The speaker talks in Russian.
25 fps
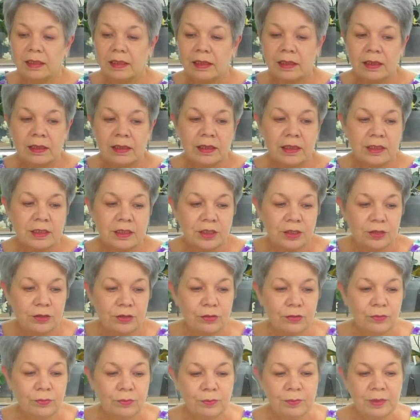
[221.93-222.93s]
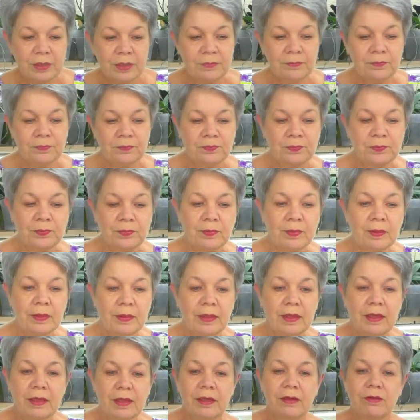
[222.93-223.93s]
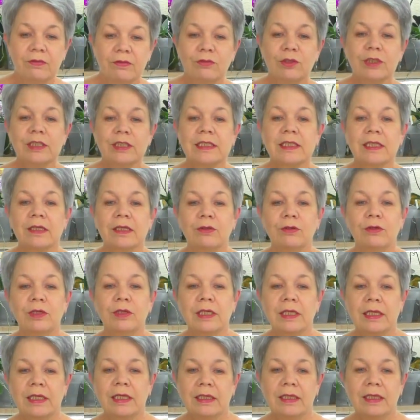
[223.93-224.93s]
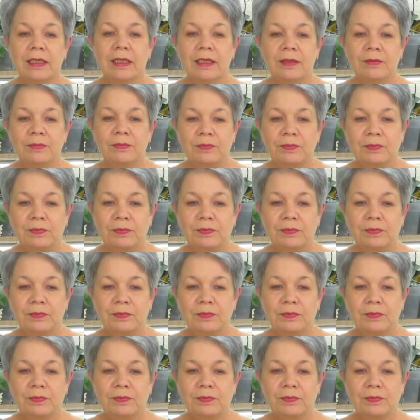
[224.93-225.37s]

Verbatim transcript: И начнем мы вот с такой орхидеи.